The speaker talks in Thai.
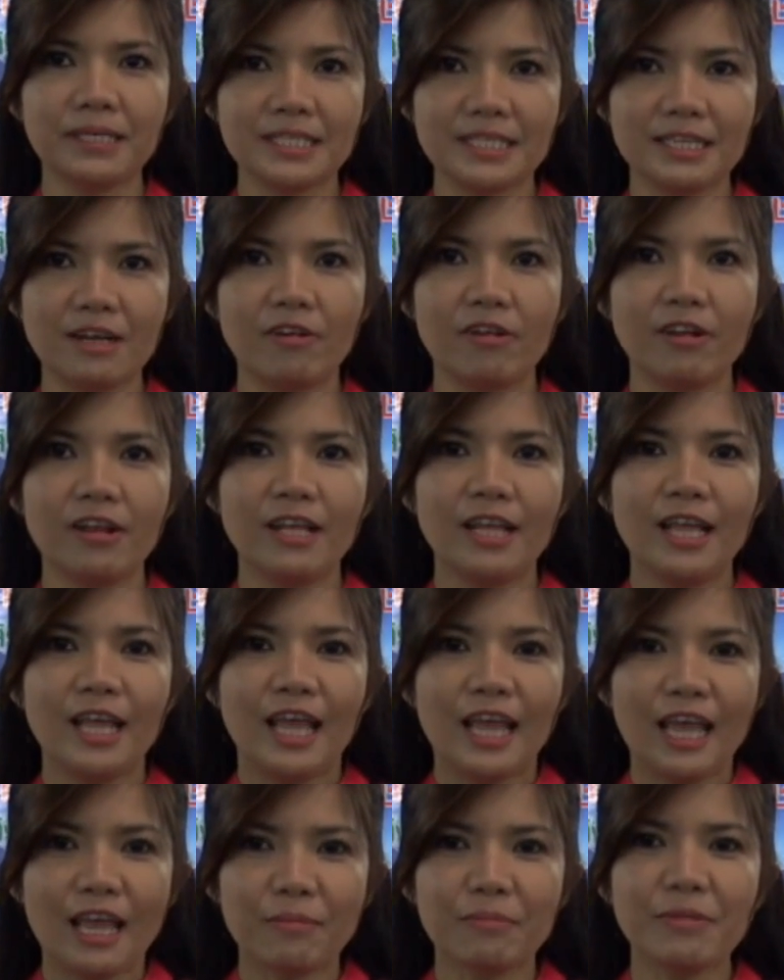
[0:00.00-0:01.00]
นะเจ้า
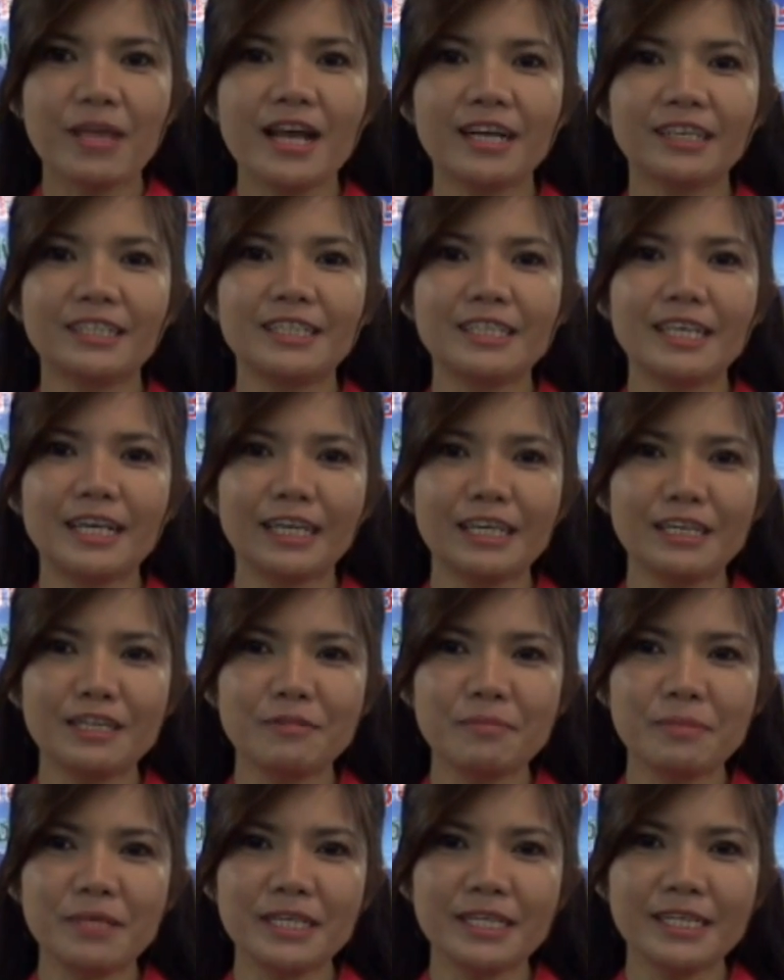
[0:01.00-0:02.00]
แหมยางหนึ่งอยากให้
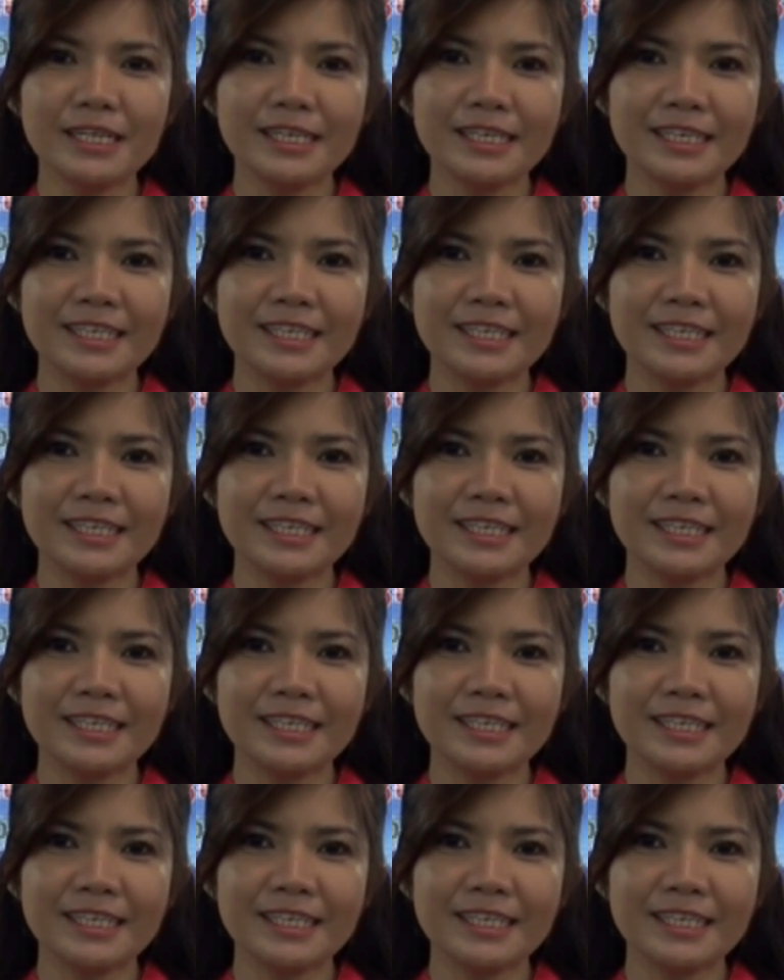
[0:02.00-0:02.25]
เฮมี